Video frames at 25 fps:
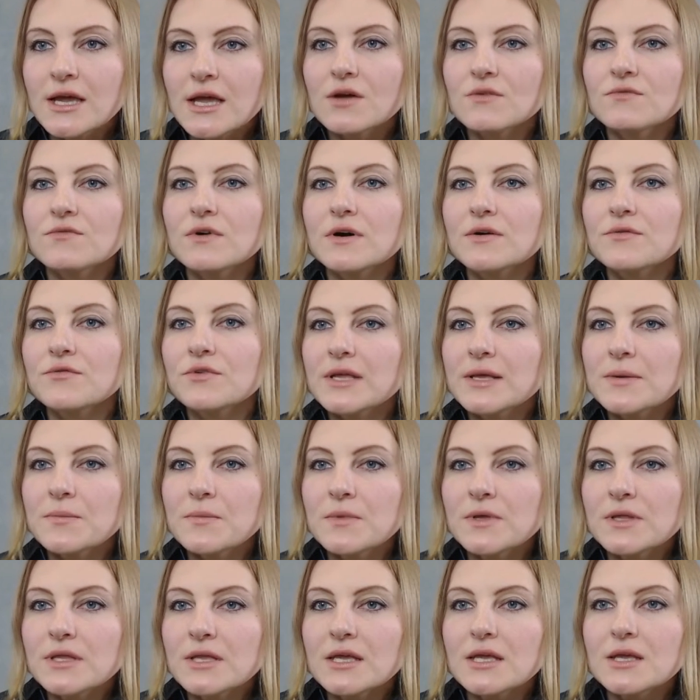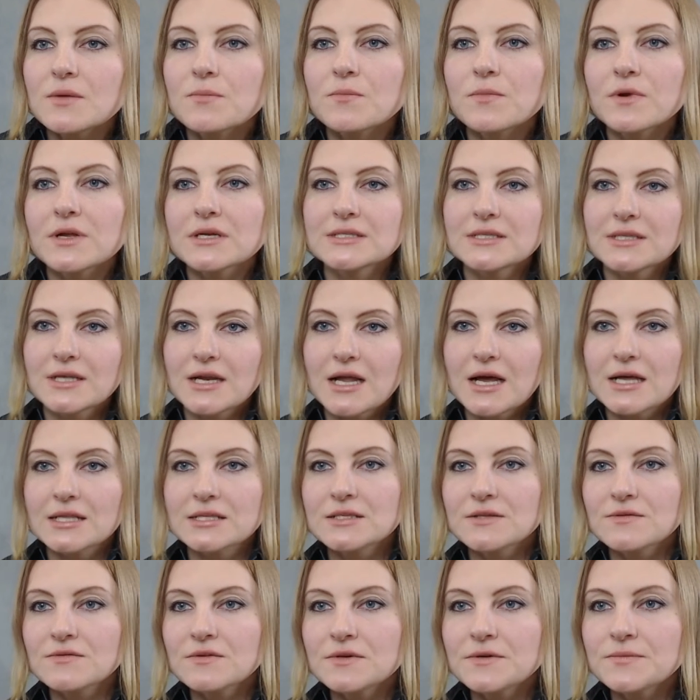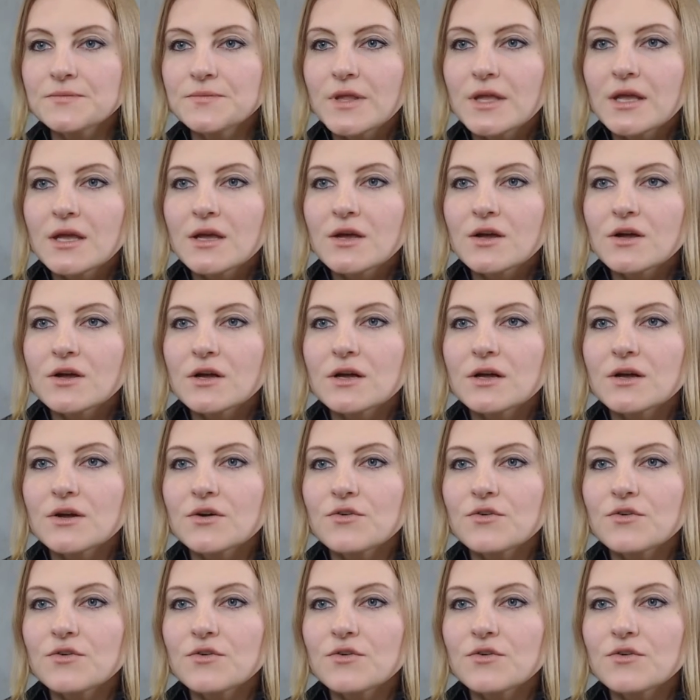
во времени и пространстве э,